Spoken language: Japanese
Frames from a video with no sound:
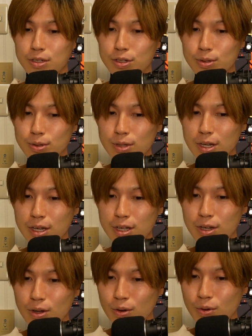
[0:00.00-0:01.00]
思想的
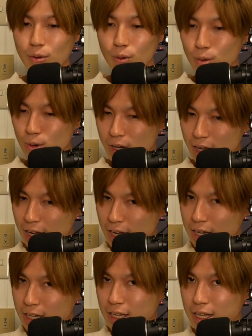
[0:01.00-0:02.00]
に
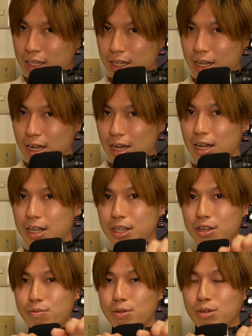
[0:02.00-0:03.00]
OK ってなったら
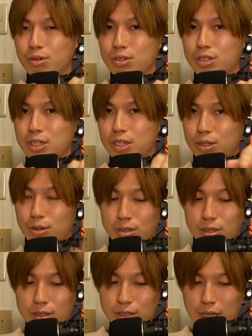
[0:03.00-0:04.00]
二部のうち一
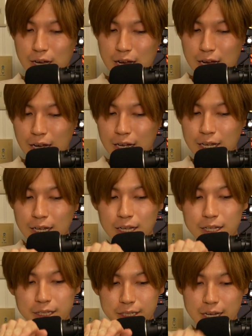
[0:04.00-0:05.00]
つが
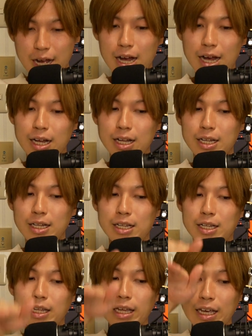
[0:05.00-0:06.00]
じゃあ、
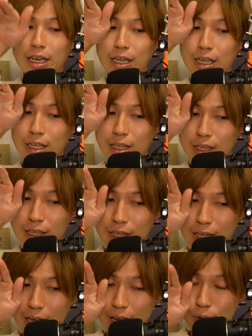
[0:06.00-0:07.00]
えー、
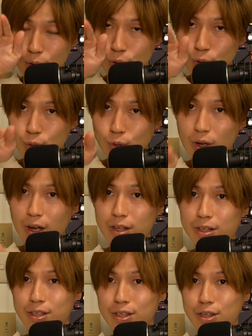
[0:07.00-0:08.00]
帝国図書館
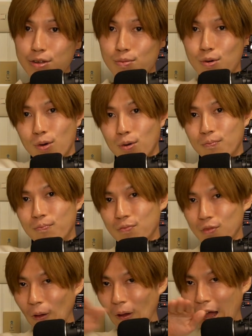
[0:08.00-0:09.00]
にも
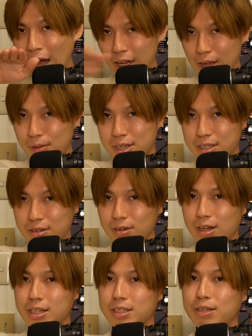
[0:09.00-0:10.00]
あげますという
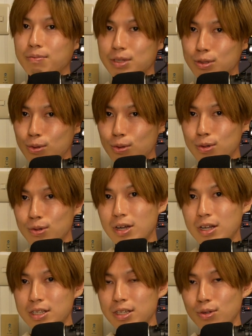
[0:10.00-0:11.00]
感じで、まあ、そういう
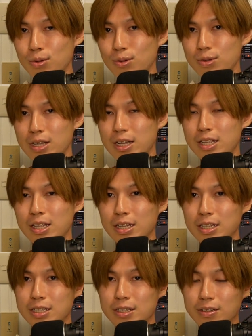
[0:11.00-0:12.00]
感じで納本されてた
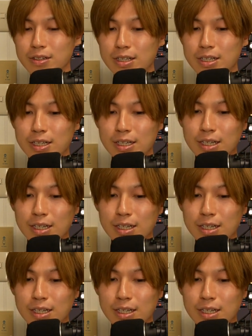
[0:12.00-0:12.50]
んですよね。